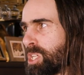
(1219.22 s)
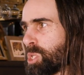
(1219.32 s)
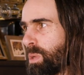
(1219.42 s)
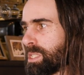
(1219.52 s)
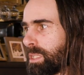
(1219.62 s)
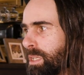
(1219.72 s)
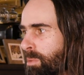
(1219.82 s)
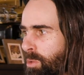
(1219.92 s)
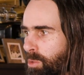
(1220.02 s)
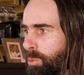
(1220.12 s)
je pense que dans
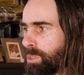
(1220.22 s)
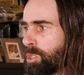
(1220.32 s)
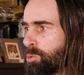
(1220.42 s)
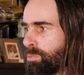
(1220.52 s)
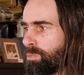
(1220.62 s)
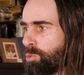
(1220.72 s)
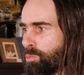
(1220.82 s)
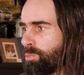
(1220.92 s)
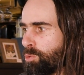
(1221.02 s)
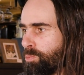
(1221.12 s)
mon côté hum,
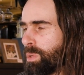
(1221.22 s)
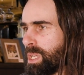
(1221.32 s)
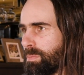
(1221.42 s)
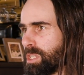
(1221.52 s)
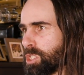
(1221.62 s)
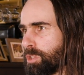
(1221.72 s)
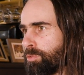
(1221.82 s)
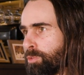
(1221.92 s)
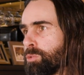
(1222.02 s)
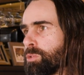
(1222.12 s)
hum, humain, ben, j'ai
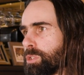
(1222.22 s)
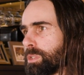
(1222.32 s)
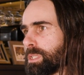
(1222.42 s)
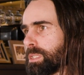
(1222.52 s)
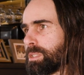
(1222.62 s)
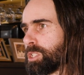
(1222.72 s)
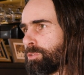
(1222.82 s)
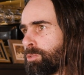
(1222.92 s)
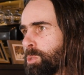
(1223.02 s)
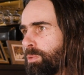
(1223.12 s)
voulu ça. J'ai
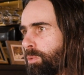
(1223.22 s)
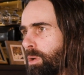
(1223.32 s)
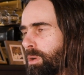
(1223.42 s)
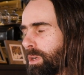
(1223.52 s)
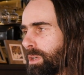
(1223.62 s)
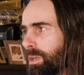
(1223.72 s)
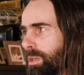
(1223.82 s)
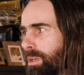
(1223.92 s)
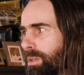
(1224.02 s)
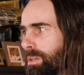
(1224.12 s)
voulu pouvoir euh,
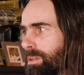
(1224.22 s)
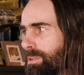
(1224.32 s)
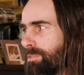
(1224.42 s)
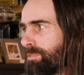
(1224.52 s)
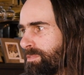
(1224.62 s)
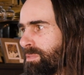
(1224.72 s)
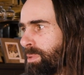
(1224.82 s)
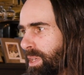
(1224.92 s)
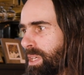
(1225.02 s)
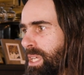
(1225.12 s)

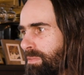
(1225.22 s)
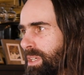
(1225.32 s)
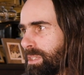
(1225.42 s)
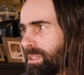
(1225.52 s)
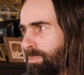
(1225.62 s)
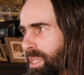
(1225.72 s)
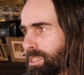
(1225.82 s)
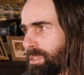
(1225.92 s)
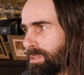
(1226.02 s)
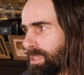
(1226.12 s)
vibrer avec les
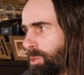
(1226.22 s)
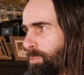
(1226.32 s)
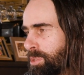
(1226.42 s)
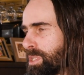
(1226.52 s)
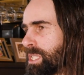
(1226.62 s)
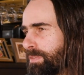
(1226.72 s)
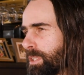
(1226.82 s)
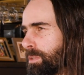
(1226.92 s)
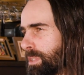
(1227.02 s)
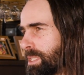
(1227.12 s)
personnes qui ont plus de
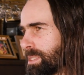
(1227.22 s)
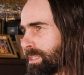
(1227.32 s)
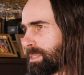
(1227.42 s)
difficultés.